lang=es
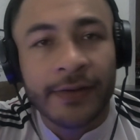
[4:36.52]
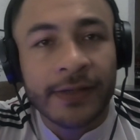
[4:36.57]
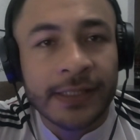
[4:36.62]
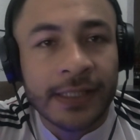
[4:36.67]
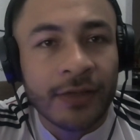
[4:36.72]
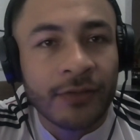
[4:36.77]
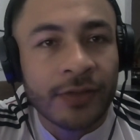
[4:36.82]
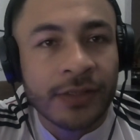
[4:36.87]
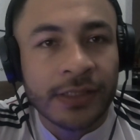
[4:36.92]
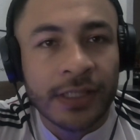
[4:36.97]

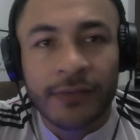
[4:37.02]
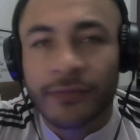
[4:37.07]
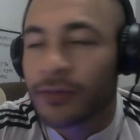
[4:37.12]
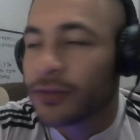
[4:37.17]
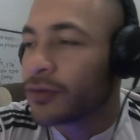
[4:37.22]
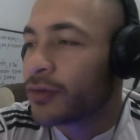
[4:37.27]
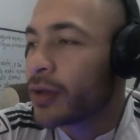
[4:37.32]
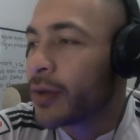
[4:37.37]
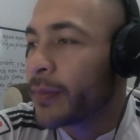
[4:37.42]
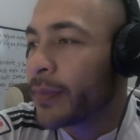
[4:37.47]
ser nuestra
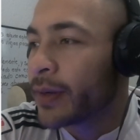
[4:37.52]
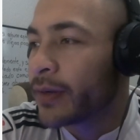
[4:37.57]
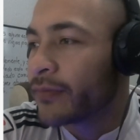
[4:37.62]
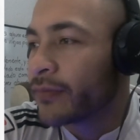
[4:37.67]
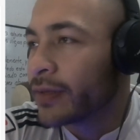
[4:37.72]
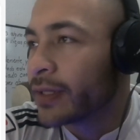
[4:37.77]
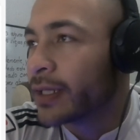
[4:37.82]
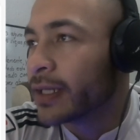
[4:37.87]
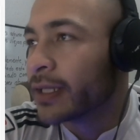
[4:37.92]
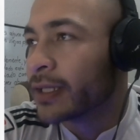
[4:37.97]
foto de
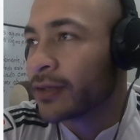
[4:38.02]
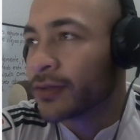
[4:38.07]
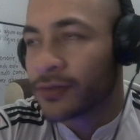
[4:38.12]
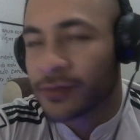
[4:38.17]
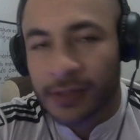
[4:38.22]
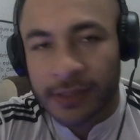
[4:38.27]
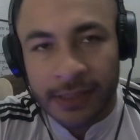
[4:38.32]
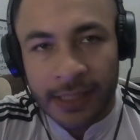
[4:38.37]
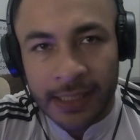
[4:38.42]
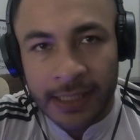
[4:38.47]
perfil,
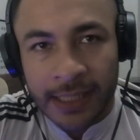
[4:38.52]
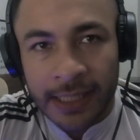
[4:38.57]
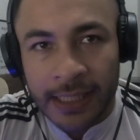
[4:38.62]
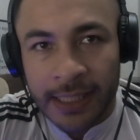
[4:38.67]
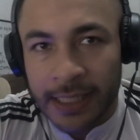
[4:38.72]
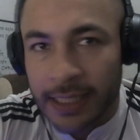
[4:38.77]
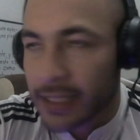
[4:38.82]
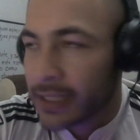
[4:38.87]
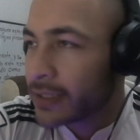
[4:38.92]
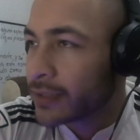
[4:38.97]
entonces hay que